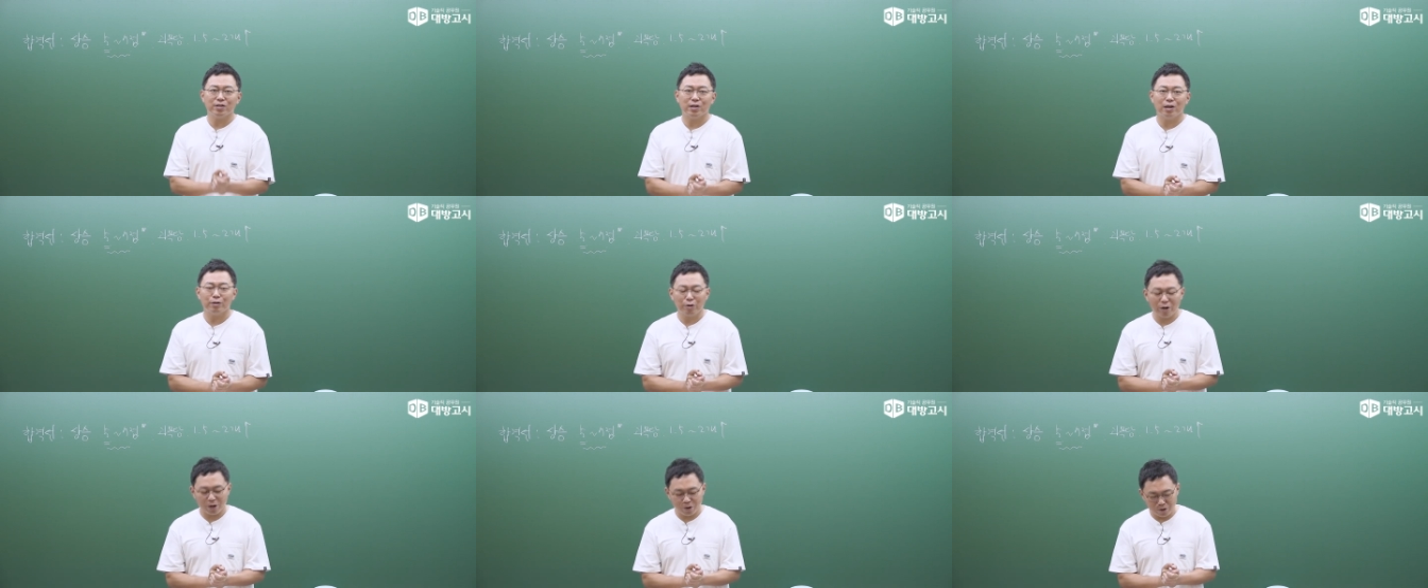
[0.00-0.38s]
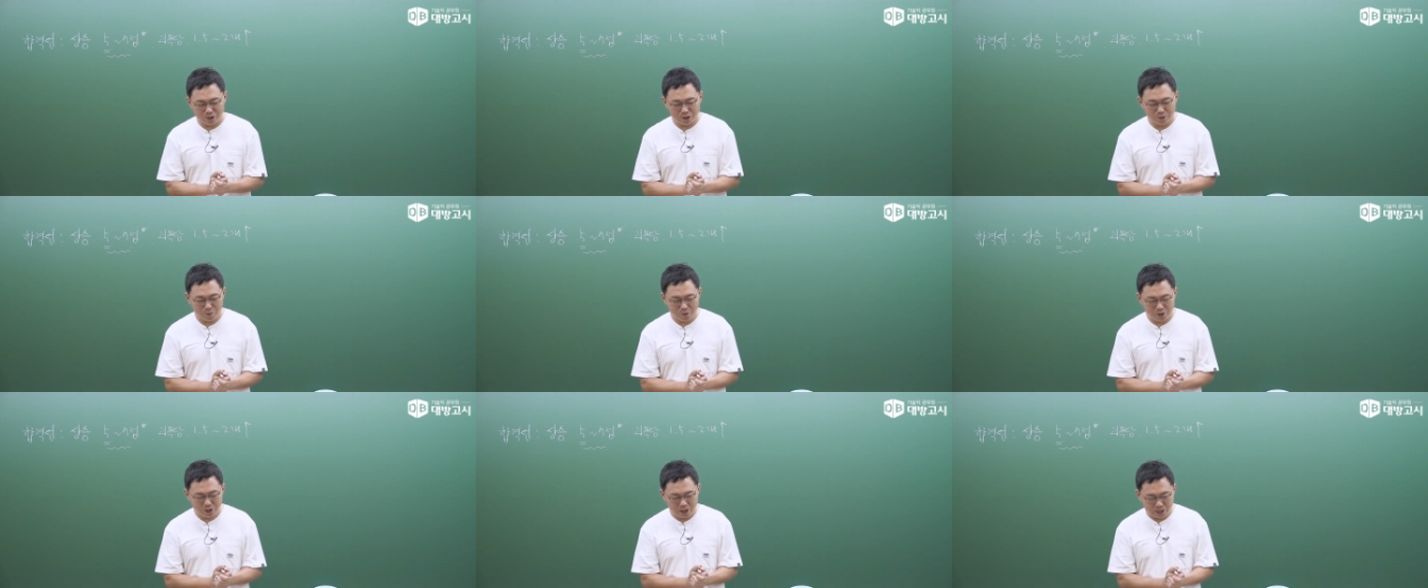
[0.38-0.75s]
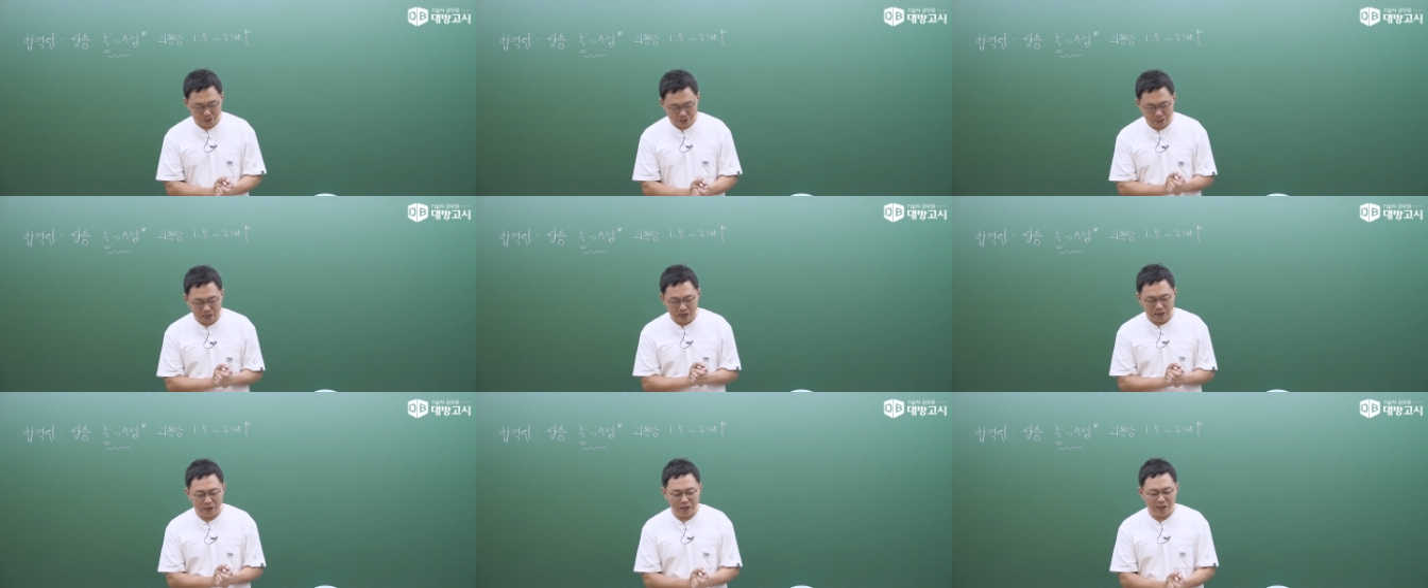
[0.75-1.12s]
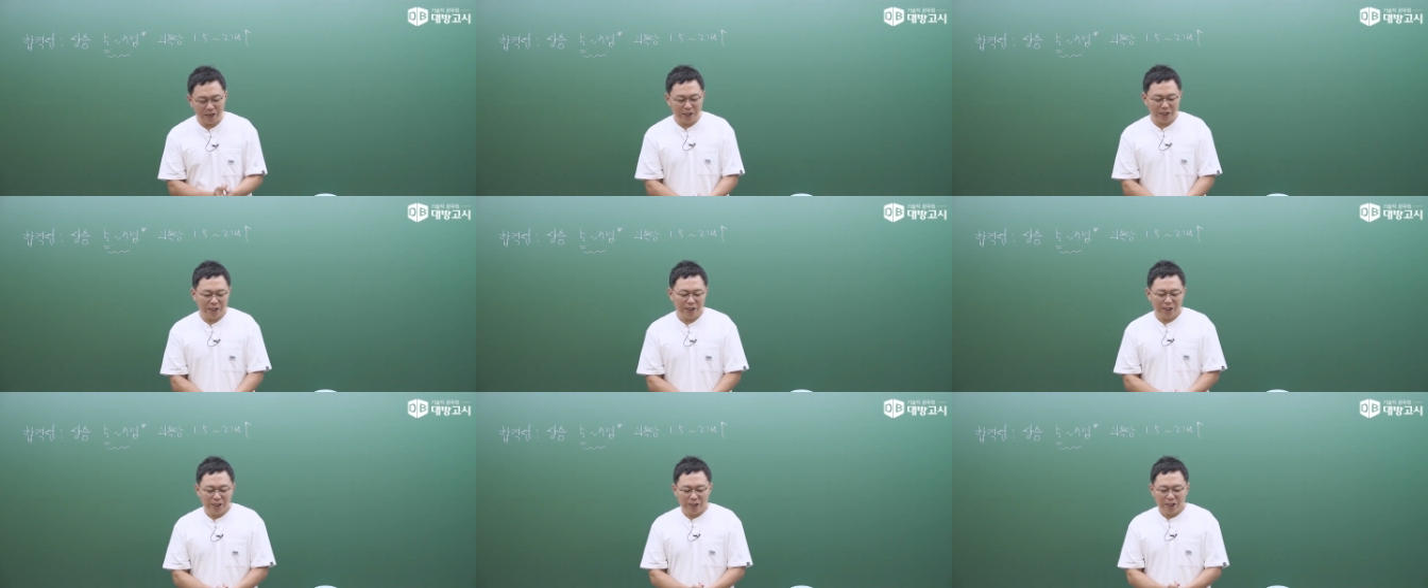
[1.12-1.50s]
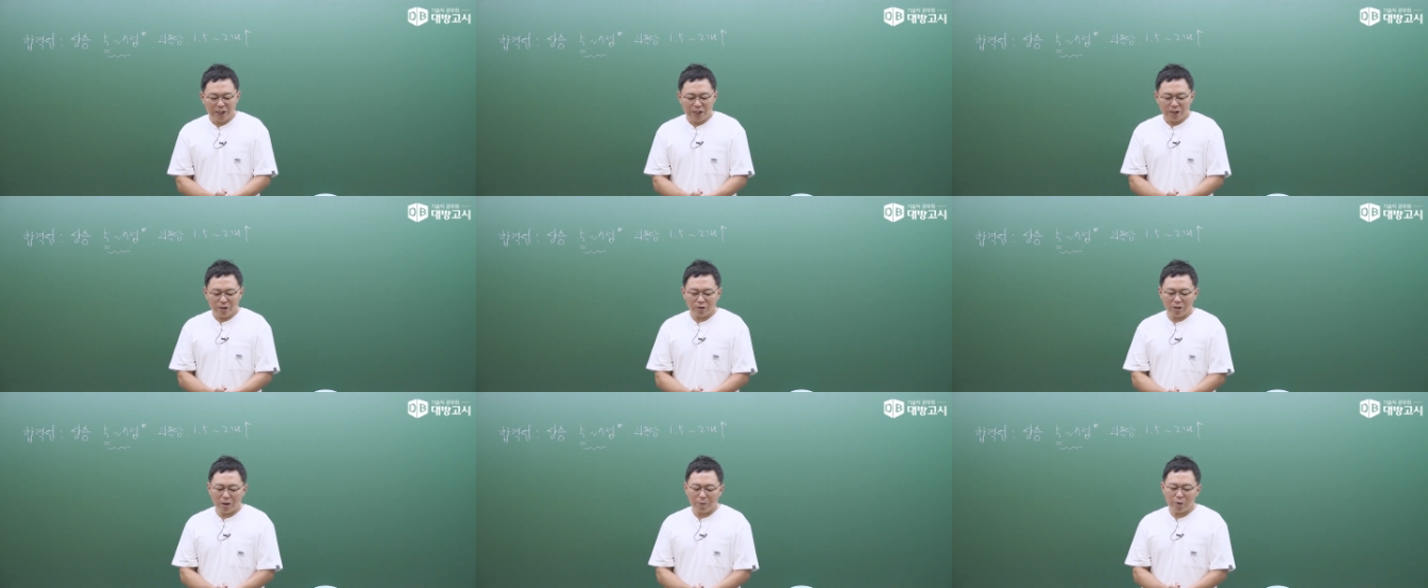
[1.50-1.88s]
잘 될 것입니다. 자,
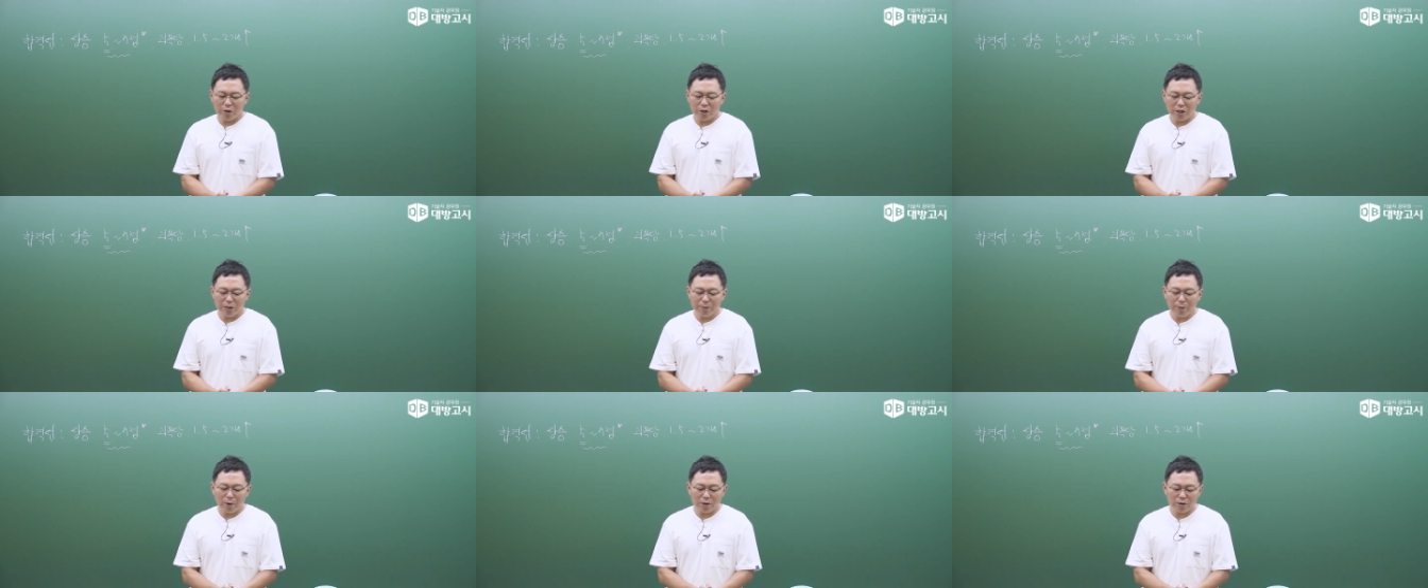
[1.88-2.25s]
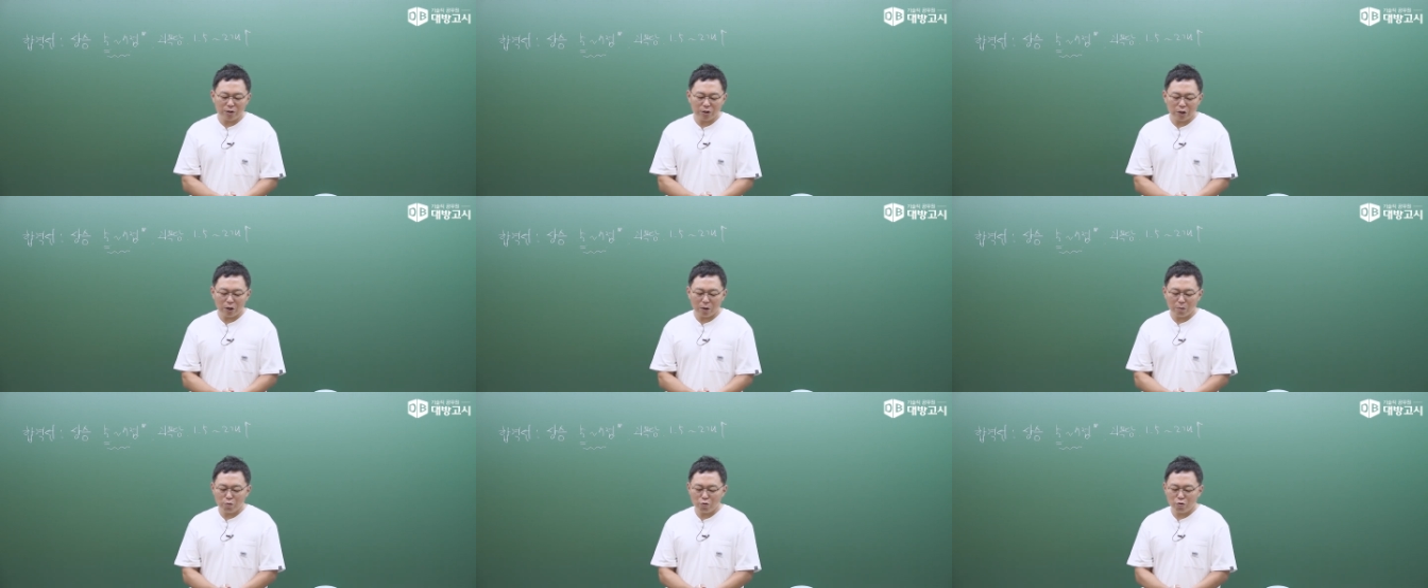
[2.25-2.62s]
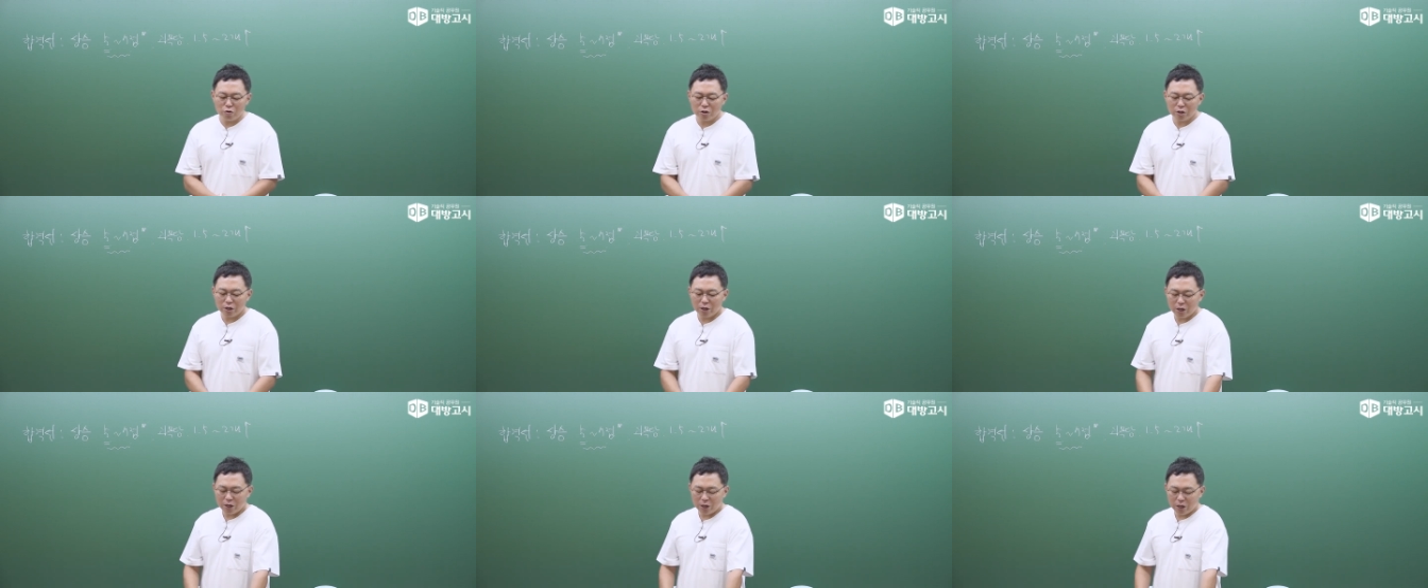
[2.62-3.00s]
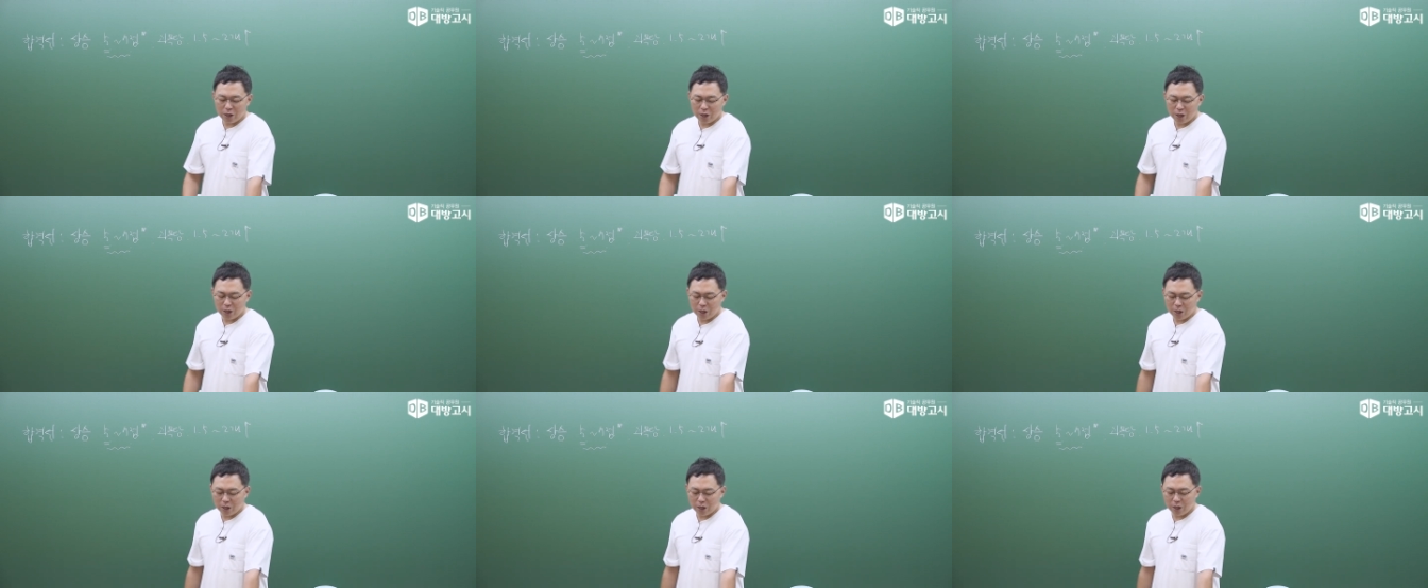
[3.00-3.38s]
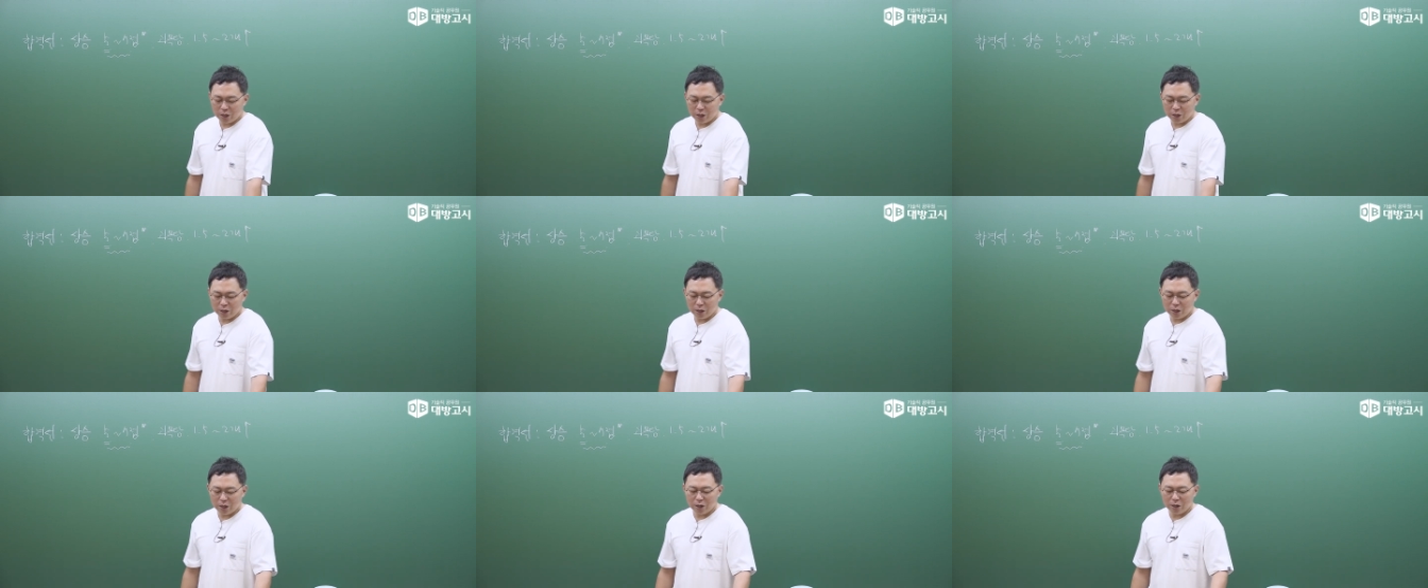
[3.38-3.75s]
그렇다면 이번 시험
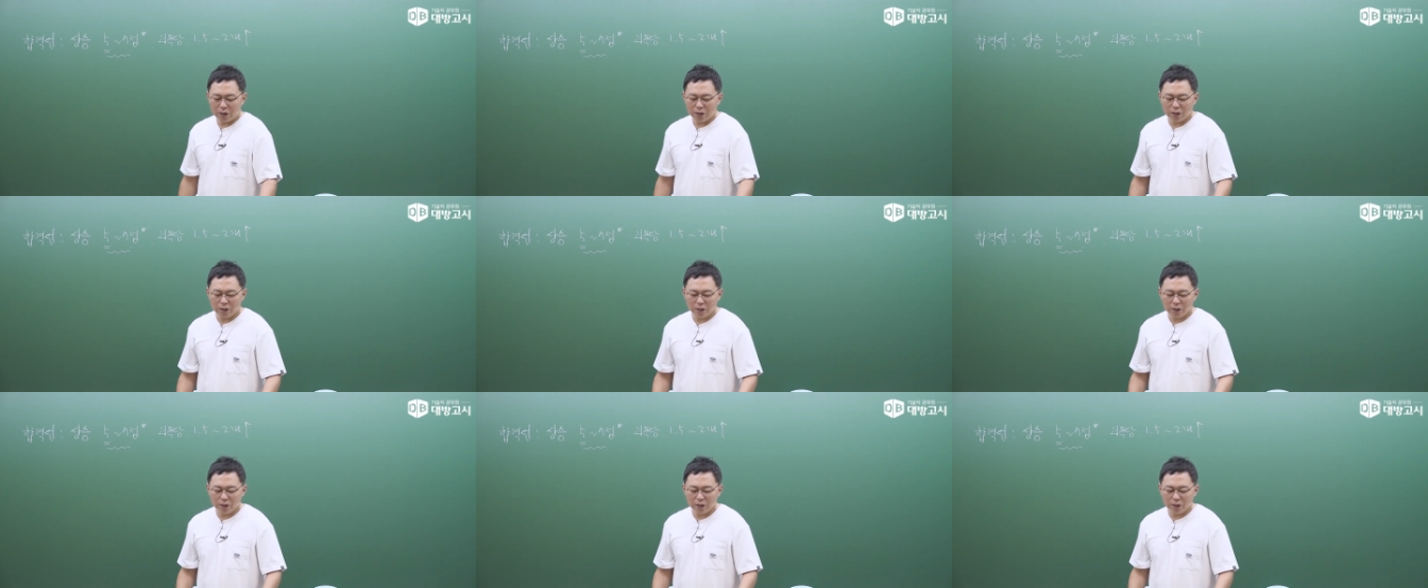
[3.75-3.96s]
문제